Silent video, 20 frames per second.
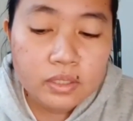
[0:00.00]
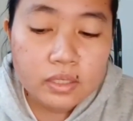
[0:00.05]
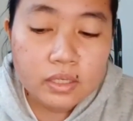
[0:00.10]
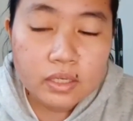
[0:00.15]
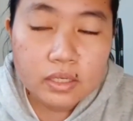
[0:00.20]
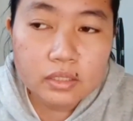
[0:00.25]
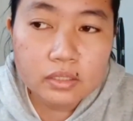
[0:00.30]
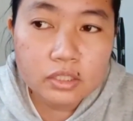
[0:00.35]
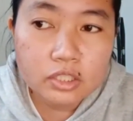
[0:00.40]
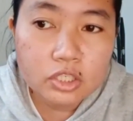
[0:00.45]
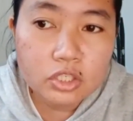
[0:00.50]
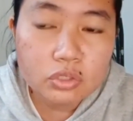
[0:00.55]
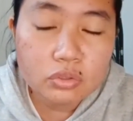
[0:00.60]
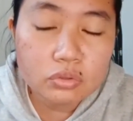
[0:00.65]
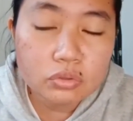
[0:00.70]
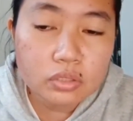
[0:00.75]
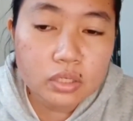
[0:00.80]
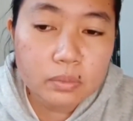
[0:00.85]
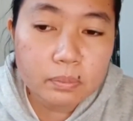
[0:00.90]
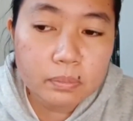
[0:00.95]
Hindi
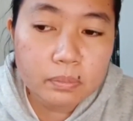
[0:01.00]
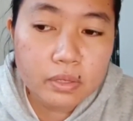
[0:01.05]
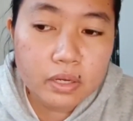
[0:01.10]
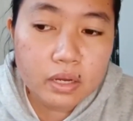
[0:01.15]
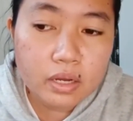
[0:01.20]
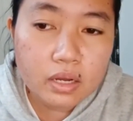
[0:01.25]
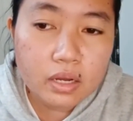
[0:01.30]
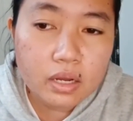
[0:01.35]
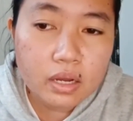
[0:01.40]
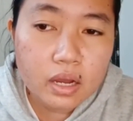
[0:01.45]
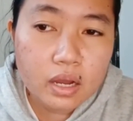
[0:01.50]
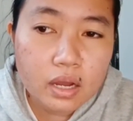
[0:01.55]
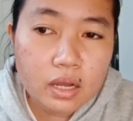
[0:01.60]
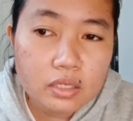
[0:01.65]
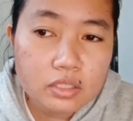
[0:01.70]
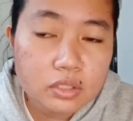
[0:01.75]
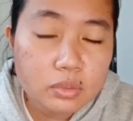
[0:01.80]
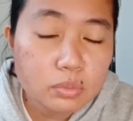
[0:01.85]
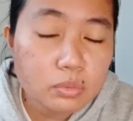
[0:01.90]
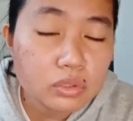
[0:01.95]
yung napaka
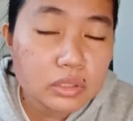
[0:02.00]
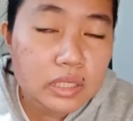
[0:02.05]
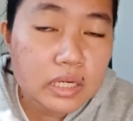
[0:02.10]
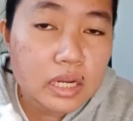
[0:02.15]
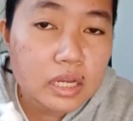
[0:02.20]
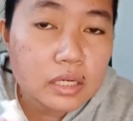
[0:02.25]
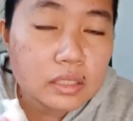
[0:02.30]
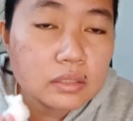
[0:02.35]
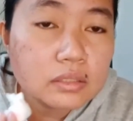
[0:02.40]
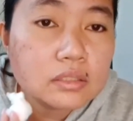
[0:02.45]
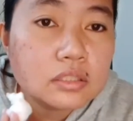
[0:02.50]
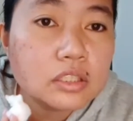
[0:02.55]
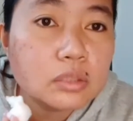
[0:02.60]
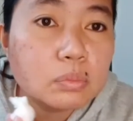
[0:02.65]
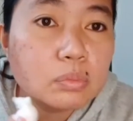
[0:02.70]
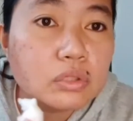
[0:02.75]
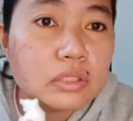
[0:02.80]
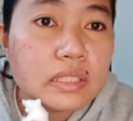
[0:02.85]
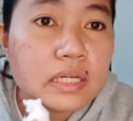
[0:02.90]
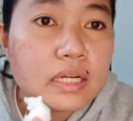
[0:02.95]
smooth lang,
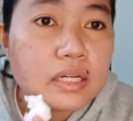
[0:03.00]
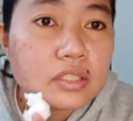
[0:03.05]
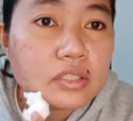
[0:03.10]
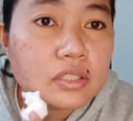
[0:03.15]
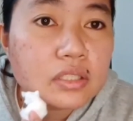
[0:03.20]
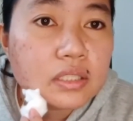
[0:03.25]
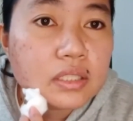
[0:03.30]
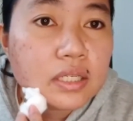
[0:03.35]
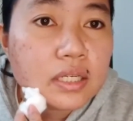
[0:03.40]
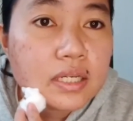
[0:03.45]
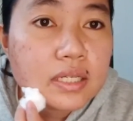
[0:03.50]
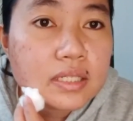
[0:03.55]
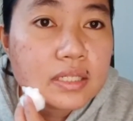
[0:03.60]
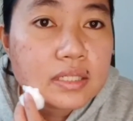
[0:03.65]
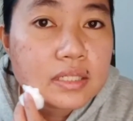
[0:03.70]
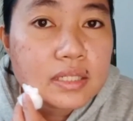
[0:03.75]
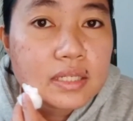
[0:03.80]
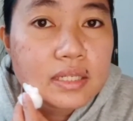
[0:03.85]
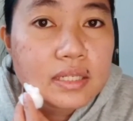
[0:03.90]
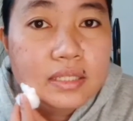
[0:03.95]
smooth lang siya guys.
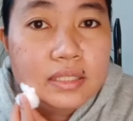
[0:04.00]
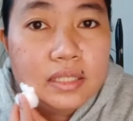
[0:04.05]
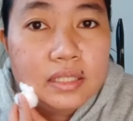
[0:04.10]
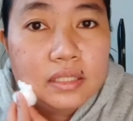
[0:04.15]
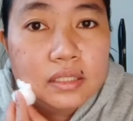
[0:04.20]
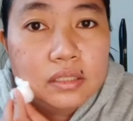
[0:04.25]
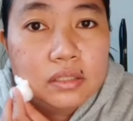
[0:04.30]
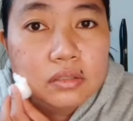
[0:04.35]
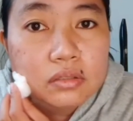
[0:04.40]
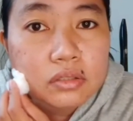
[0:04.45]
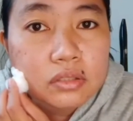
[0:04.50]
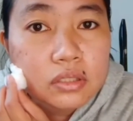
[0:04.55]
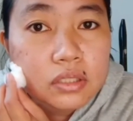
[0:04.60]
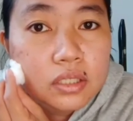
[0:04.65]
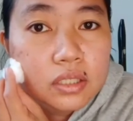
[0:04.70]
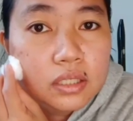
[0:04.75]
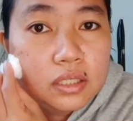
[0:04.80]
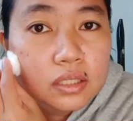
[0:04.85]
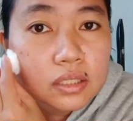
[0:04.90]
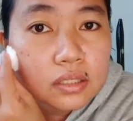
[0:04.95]
And then you
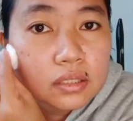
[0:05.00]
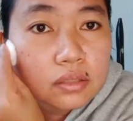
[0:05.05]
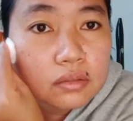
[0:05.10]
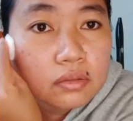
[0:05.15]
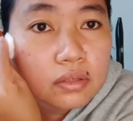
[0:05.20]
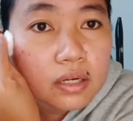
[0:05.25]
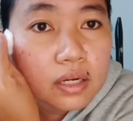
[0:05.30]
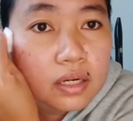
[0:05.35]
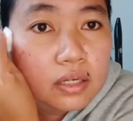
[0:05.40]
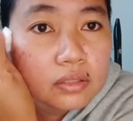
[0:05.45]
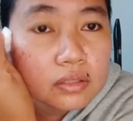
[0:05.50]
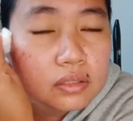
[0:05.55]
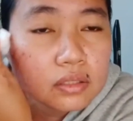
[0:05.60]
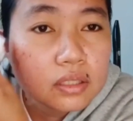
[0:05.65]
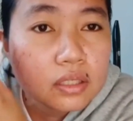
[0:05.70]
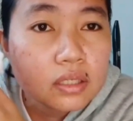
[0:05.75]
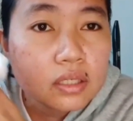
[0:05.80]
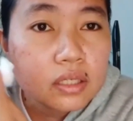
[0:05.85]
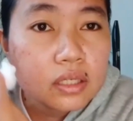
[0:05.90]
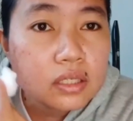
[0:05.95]
check and out.
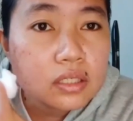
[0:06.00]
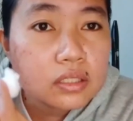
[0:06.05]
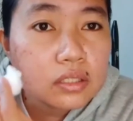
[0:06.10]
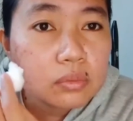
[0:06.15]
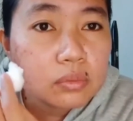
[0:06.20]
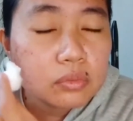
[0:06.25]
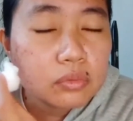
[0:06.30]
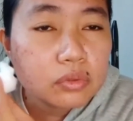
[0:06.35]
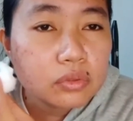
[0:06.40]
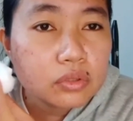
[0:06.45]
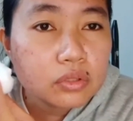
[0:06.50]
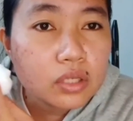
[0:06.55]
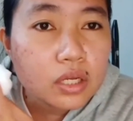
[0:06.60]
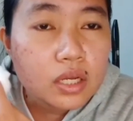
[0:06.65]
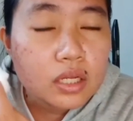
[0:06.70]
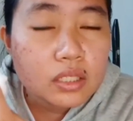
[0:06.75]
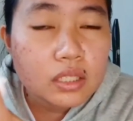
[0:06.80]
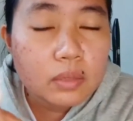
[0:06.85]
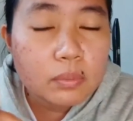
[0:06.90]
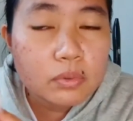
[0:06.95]
Smooth.
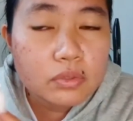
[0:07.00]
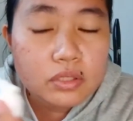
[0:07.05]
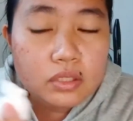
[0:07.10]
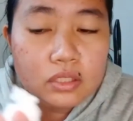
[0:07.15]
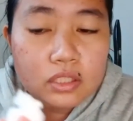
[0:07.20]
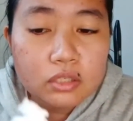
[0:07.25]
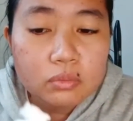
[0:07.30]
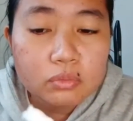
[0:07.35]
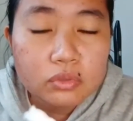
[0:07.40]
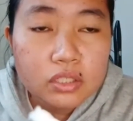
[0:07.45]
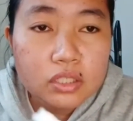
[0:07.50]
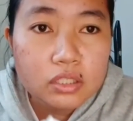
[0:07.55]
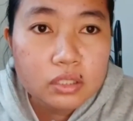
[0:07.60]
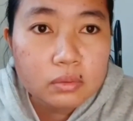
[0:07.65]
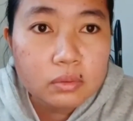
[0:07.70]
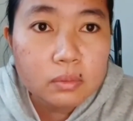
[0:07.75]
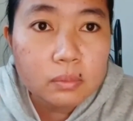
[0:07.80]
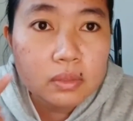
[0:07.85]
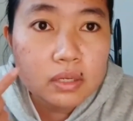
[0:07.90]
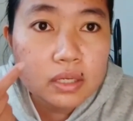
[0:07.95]
Tapos hindi mo na
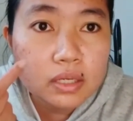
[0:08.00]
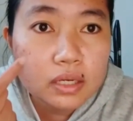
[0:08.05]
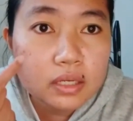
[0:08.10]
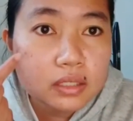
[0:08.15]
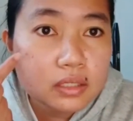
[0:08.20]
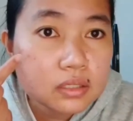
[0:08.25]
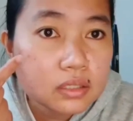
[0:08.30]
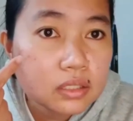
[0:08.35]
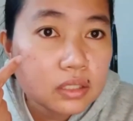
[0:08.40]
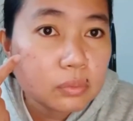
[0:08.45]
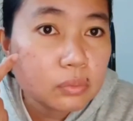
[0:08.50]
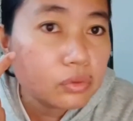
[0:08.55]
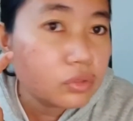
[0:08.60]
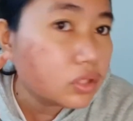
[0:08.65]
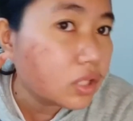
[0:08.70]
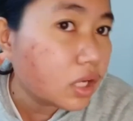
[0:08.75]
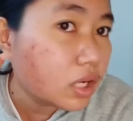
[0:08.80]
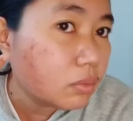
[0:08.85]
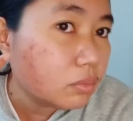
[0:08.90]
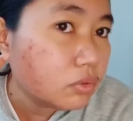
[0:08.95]
siya babalikan kasi
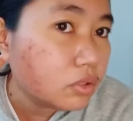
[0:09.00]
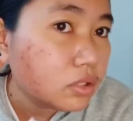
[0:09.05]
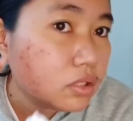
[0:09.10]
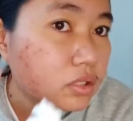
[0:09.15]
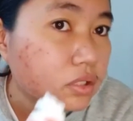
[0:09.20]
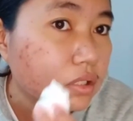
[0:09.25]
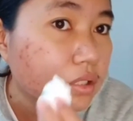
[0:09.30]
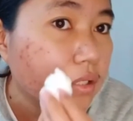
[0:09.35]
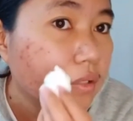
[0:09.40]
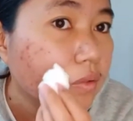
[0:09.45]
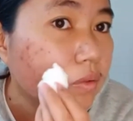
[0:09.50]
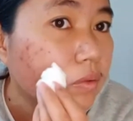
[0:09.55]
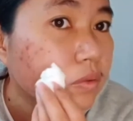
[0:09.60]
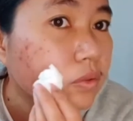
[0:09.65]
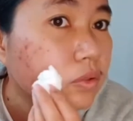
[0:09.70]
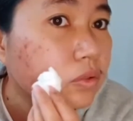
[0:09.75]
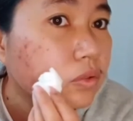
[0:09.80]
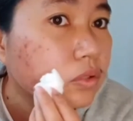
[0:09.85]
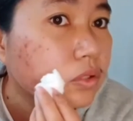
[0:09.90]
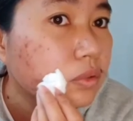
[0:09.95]
napuntahan mo na siya dito.
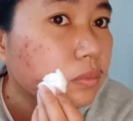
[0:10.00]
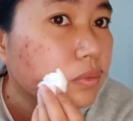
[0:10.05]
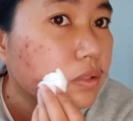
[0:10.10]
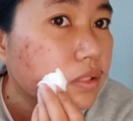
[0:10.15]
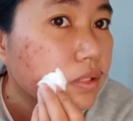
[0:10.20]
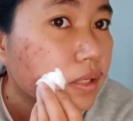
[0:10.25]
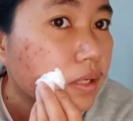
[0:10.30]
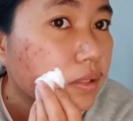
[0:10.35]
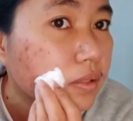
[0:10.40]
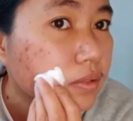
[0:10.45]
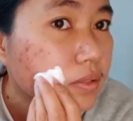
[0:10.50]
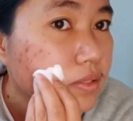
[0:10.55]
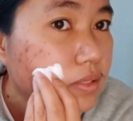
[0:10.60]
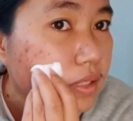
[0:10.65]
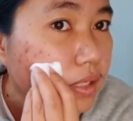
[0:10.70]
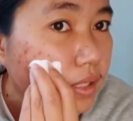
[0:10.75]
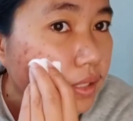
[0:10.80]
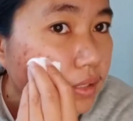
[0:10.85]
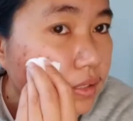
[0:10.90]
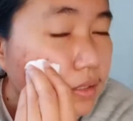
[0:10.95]
Dito naman sa other
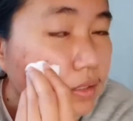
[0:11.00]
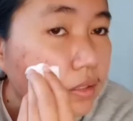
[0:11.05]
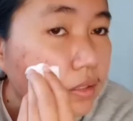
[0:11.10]
side.